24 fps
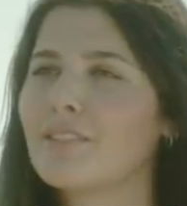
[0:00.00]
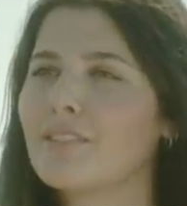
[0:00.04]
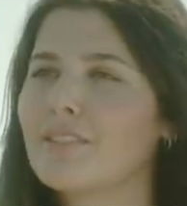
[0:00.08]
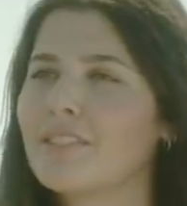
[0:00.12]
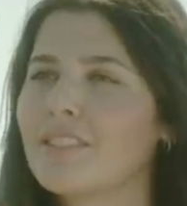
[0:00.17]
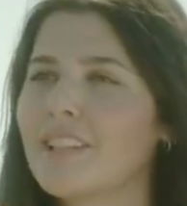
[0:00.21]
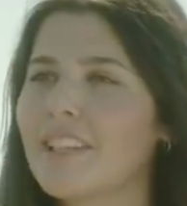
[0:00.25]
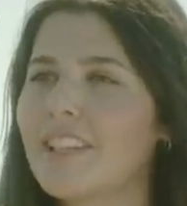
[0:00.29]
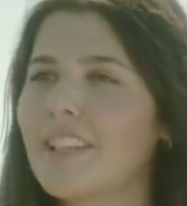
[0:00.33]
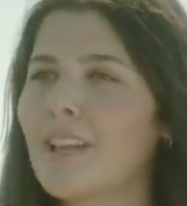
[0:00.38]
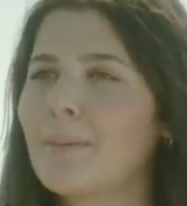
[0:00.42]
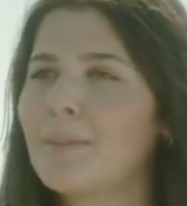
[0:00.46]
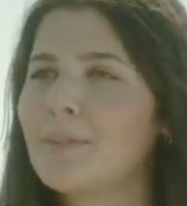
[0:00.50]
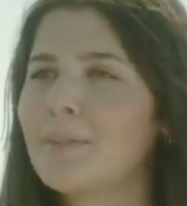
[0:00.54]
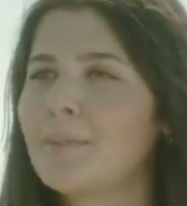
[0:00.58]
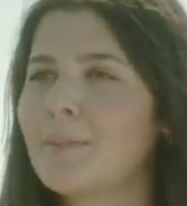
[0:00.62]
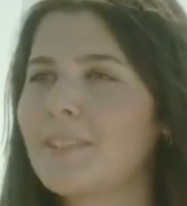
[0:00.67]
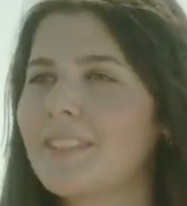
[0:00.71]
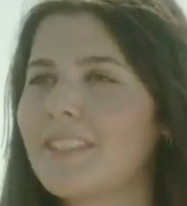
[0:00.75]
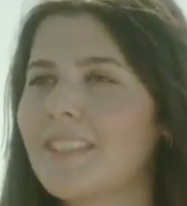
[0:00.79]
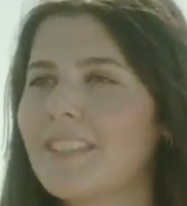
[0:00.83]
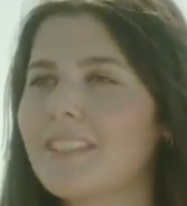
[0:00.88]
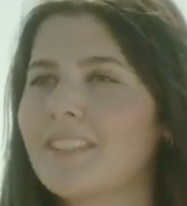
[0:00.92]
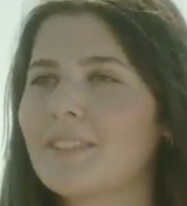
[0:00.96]
Und dann habe ich mir
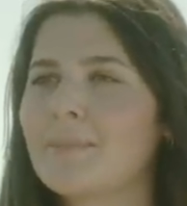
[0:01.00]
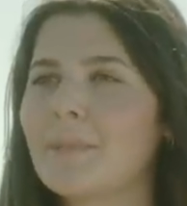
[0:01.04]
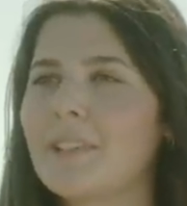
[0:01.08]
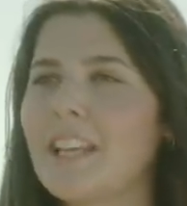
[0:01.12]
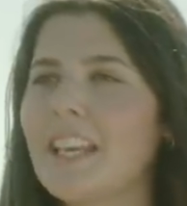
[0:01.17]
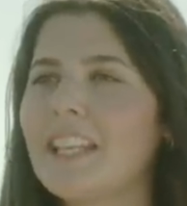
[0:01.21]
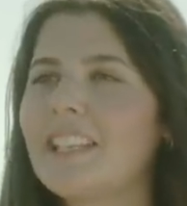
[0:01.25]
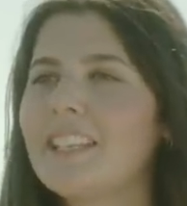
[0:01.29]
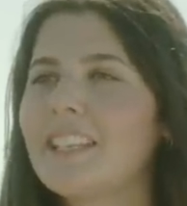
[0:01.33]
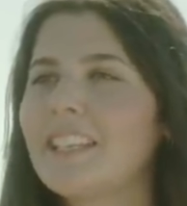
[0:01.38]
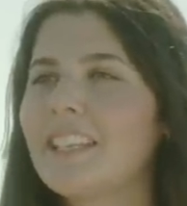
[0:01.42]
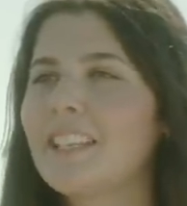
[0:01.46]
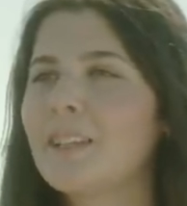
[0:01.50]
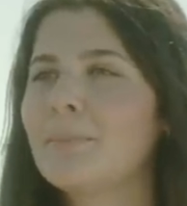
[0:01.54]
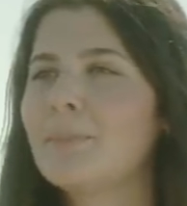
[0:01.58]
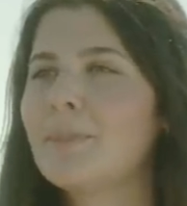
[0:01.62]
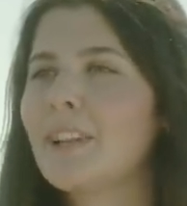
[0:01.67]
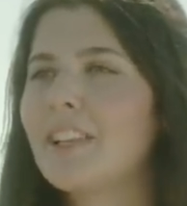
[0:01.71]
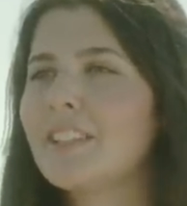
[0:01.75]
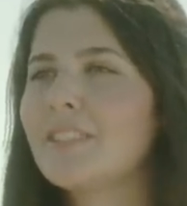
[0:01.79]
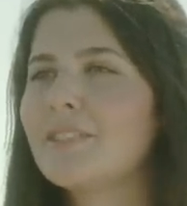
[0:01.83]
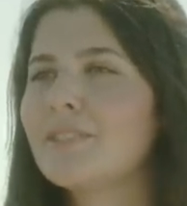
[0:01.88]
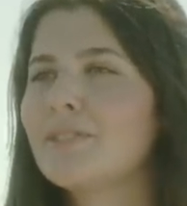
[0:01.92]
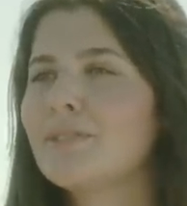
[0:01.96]
als erstes mein Handy geben
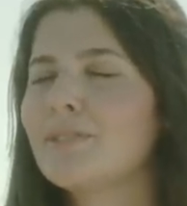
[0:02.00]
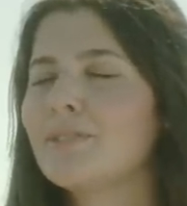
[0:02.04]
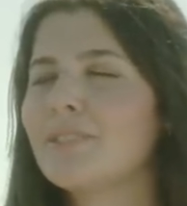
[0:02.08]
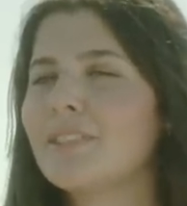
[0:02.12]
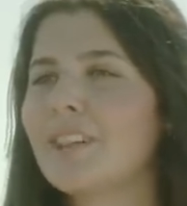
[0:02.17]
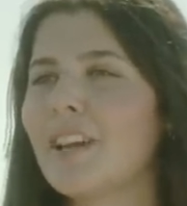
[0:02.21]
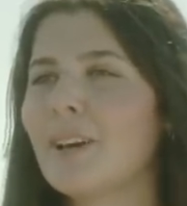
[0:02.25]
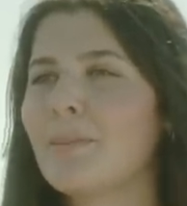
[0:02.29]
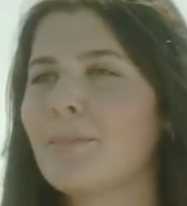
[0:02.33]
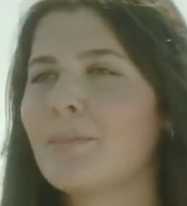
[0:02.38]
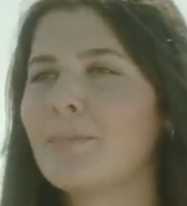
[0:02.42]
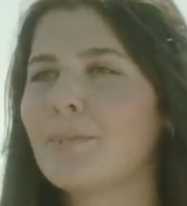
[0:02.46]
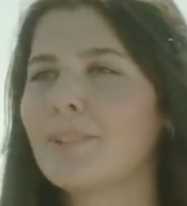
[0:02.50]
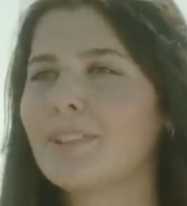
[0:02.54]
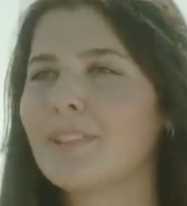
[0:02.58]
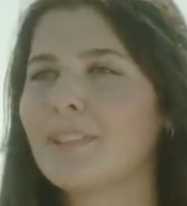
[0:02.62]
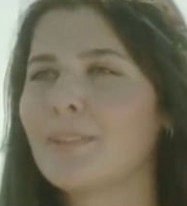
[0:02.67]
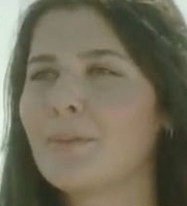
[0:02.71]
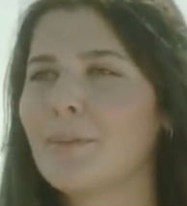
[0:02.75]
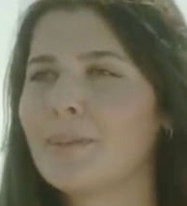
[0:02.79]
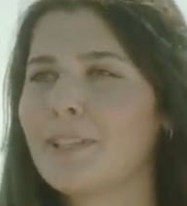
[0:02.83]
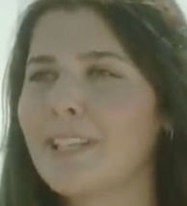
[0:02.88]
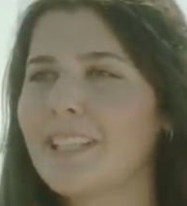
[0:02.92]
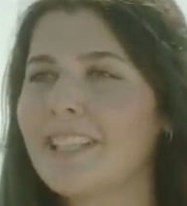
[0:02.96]
lassen und habe
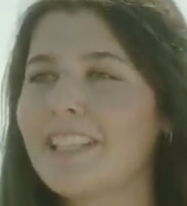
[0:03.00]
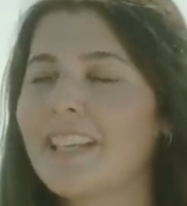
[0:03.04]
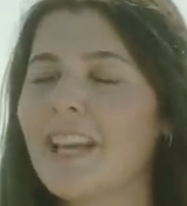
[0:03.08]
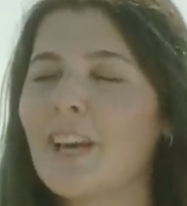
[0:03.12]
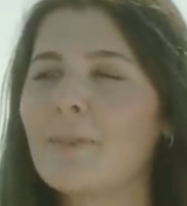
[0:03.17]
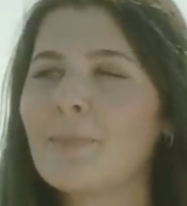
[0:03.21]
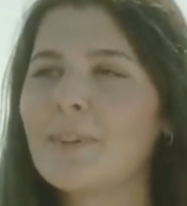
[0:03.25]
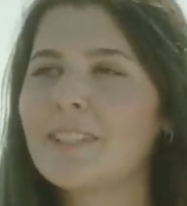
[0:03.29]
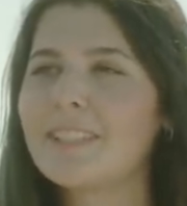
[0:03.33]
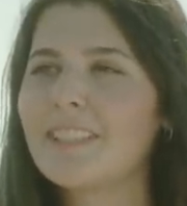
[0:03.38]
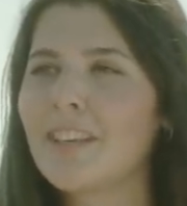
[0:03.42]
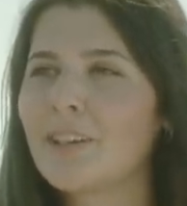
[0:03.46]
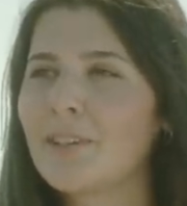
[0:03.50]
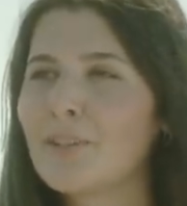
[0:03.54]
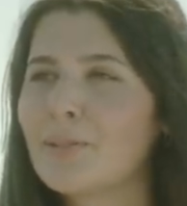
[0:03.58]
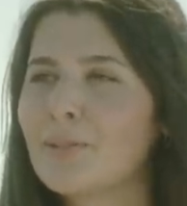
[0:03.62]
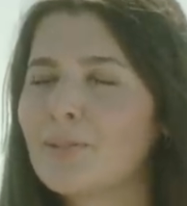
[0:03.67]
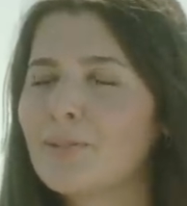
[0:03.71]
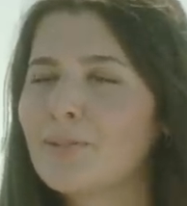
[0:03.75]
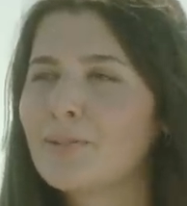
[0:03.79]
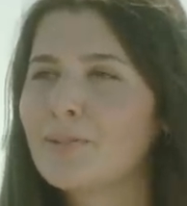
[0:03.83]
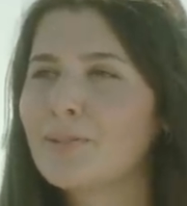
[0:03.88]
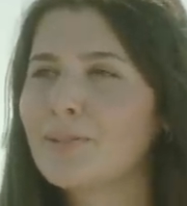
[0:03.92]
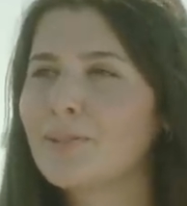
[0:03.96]
äh, bei der DKMS
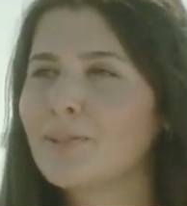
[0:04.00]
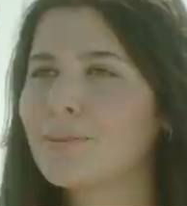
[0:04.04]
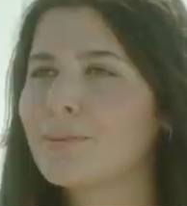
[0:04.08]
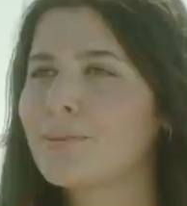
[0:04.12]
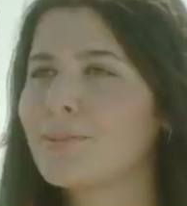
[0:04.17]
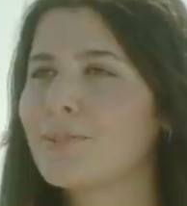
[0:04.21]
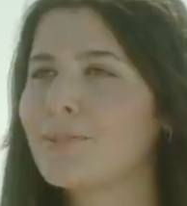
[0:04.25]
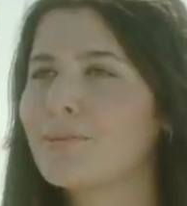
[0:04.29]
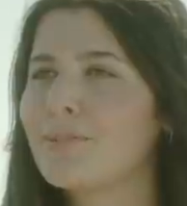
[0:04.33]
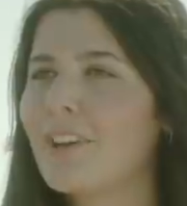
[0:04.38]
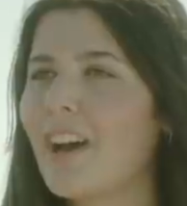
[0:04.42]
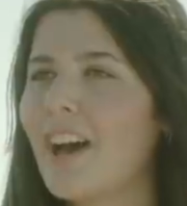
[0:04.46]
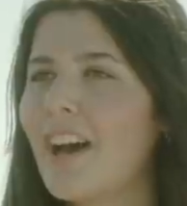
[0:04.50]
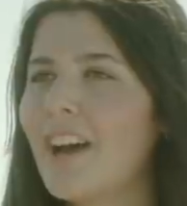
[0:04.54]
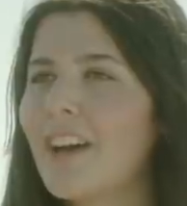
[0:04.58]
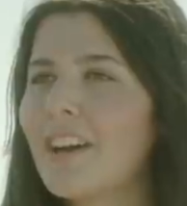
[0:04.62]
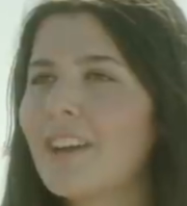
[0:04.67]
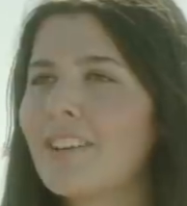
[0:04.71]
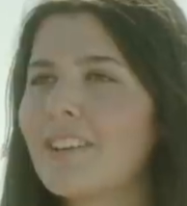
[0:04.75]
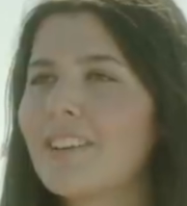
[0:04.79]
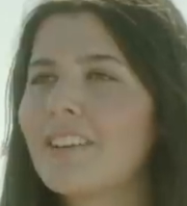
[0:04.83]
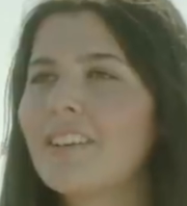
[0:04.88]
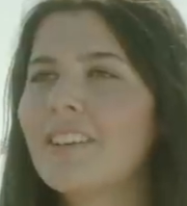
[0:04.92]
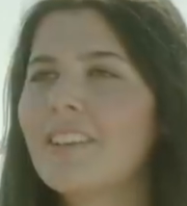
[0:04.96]
angerufen, um zu
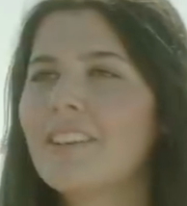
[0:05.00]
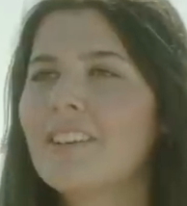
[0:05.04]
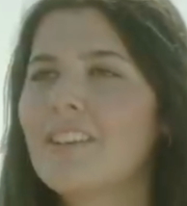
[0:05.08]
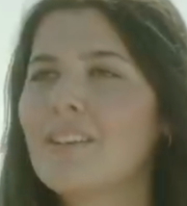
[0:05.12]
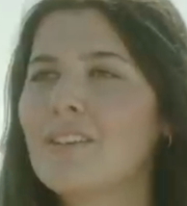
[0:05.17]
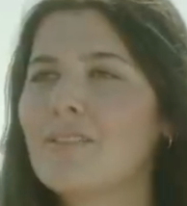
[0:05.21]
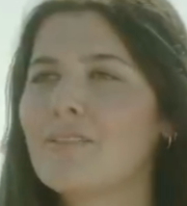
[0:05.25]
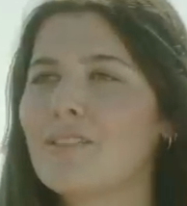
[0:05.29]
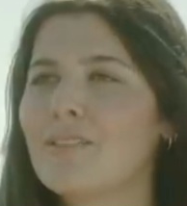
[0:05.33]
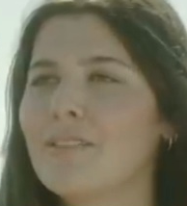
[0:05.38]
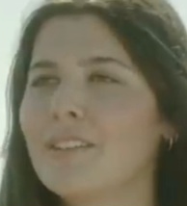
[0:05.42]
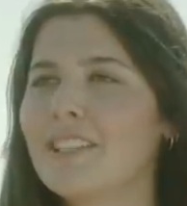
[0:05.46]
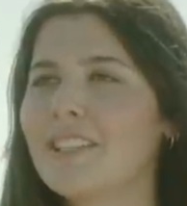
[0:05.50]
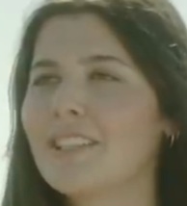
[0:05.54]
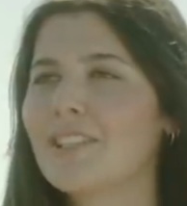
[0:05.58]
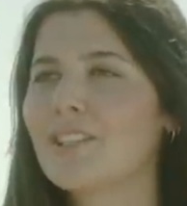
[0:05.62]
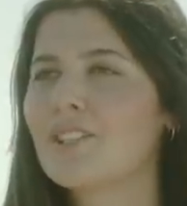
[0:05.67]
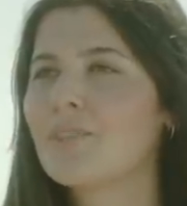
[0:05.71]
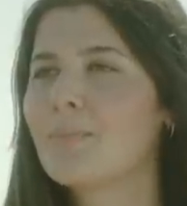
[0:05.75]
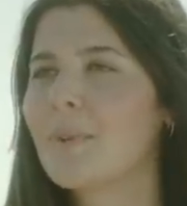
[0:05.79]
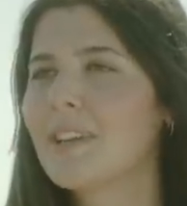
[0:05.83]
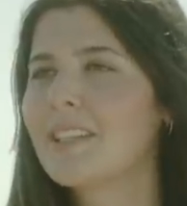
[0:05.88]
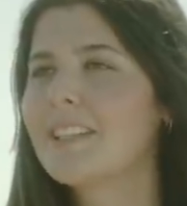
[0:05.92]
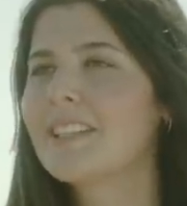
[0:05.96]
fragen, wie ich
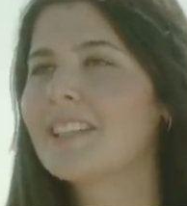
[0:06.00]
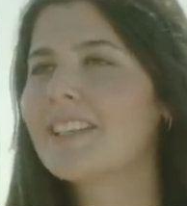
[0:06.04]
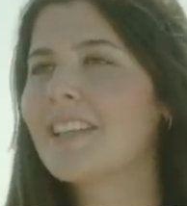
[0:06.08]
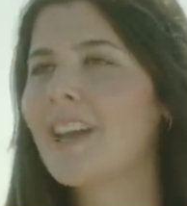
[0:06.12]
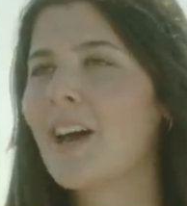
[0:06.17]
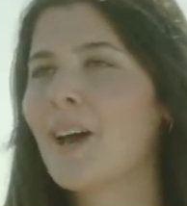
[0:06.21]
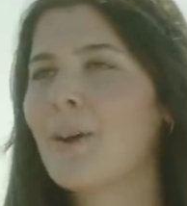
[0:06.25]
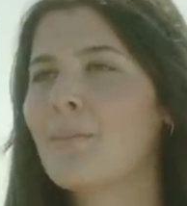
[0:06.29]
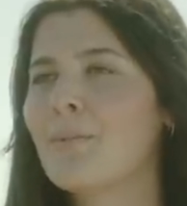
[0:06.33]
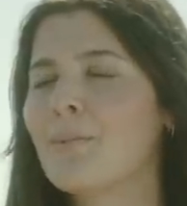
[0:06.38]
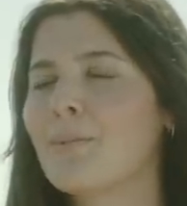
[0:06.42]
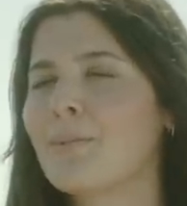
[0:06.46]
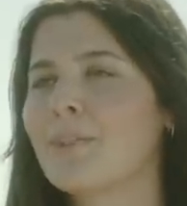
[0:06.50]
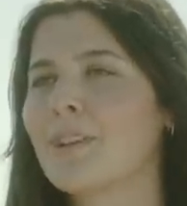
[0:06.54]
gespendet habe.